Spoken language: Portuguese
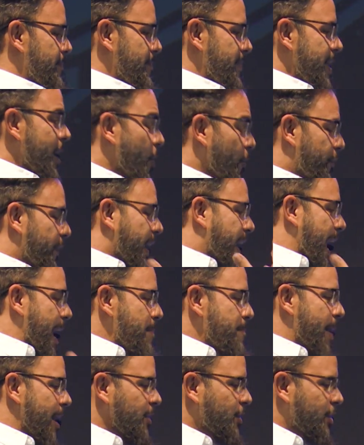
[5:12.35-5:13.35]
E eu fiquei
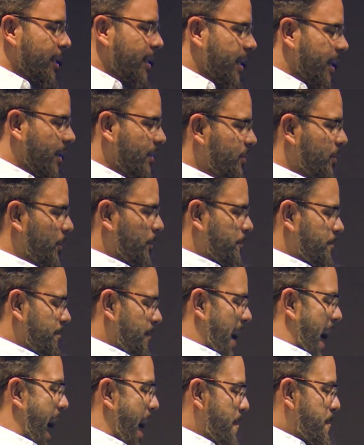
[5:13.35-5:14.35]
imaginando,
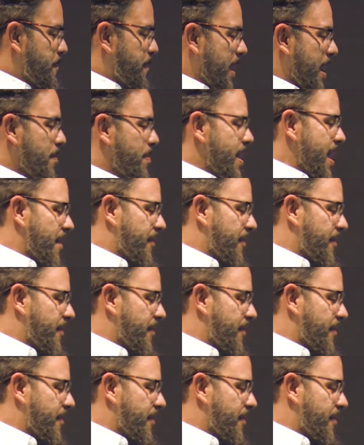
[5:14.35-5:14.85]
a Bíblia